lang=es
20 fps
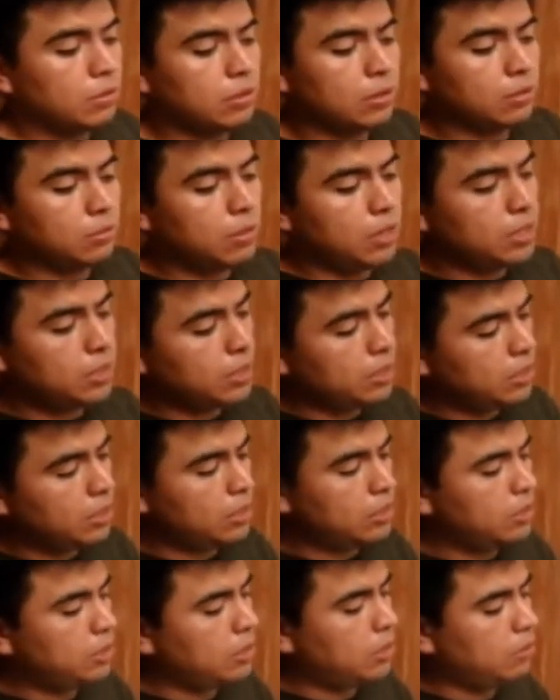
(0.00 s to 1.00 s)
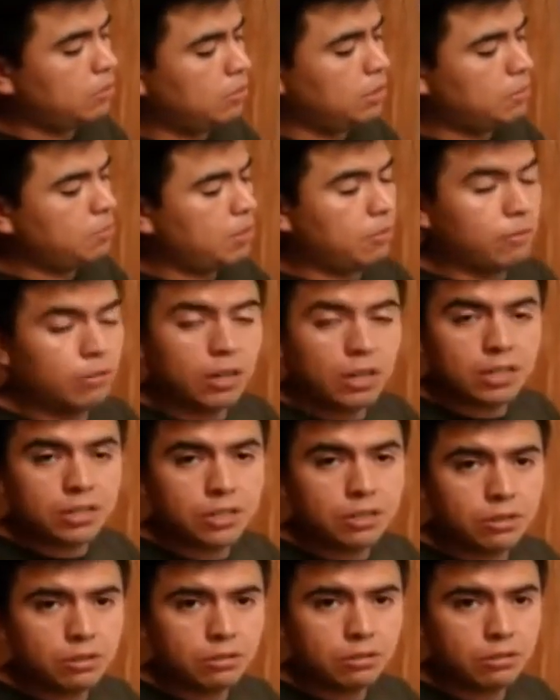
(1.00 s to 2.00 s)
lo voy a hacer este una
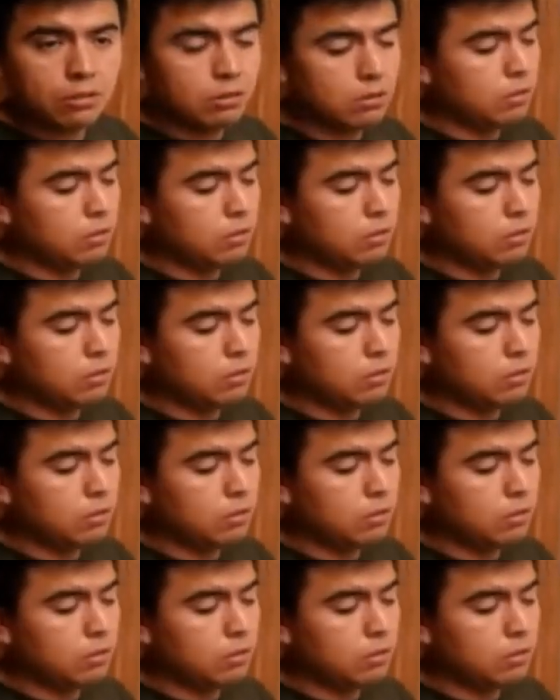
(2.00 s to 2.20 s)
perforación